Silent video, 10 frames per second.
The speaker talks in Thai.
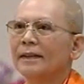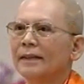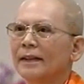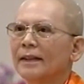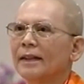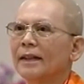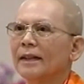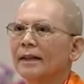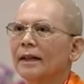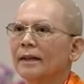เช่น
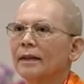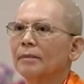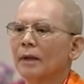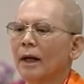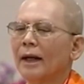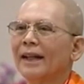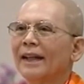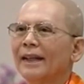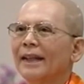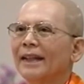เกือบตายอะไร
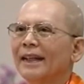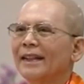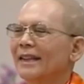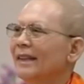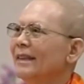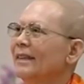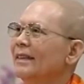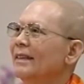อย่างงี้นะ หรือ